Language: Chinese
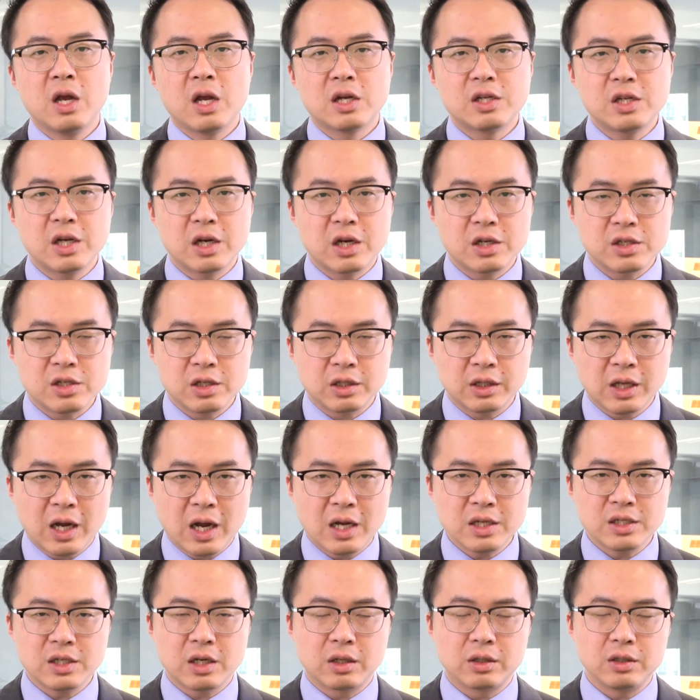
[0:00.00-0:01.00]
这个是
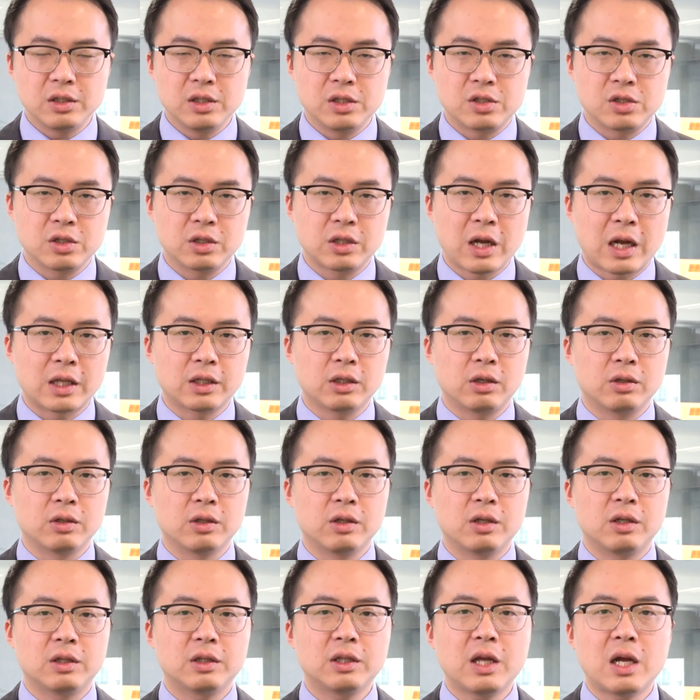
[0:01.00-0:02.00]
他想一直达到
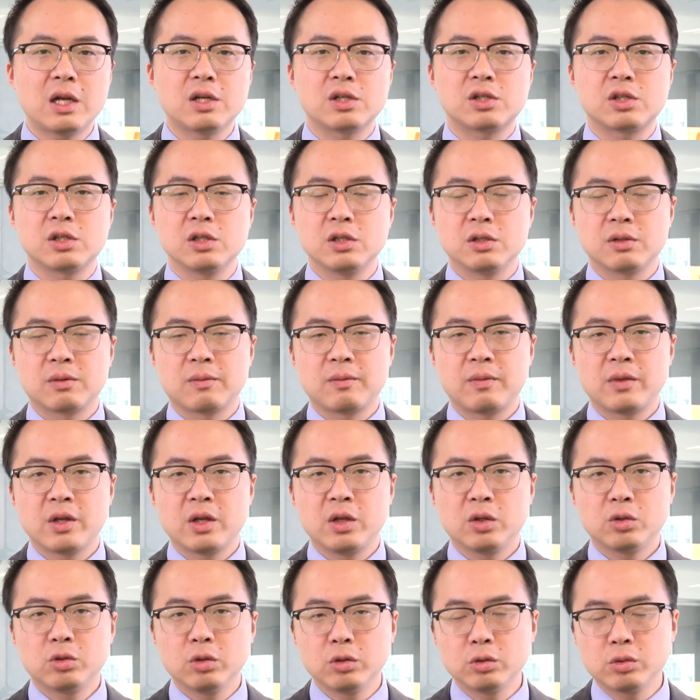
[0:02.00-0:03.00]
的，但是
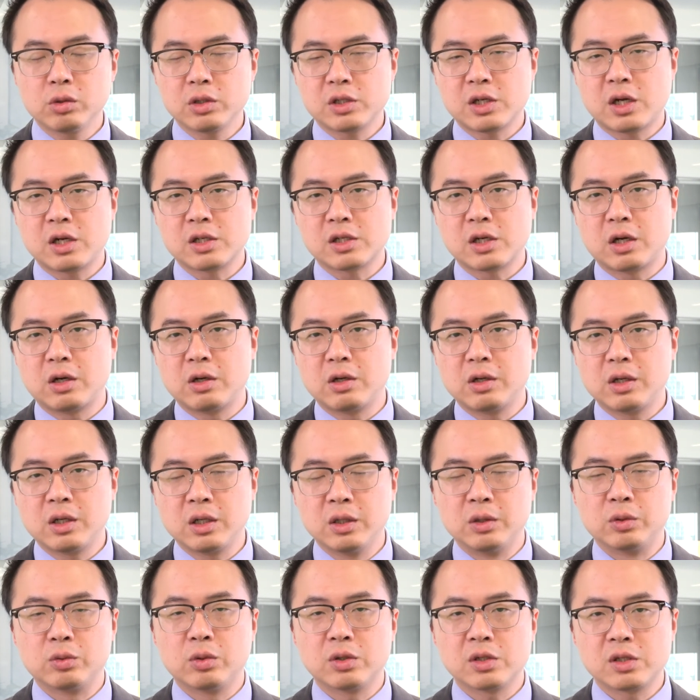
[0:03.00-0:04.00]
多多少少
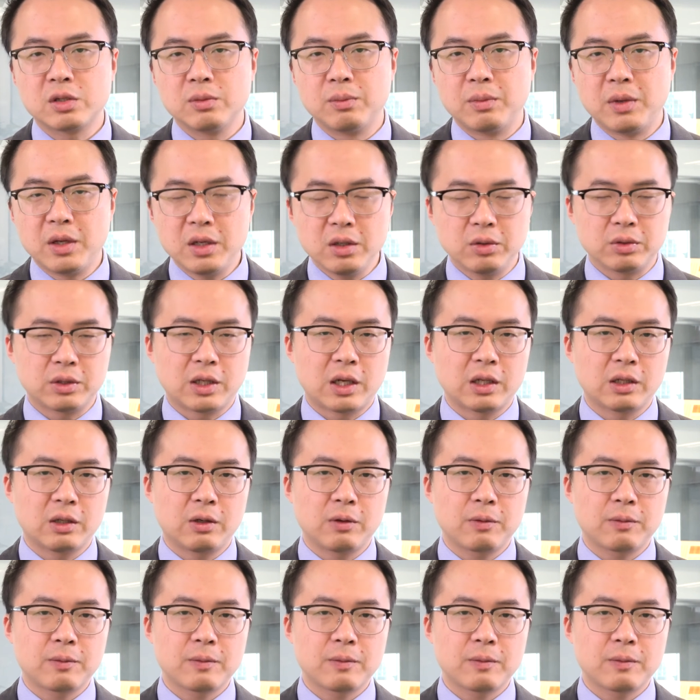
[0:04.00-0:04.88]
很多是没有达到。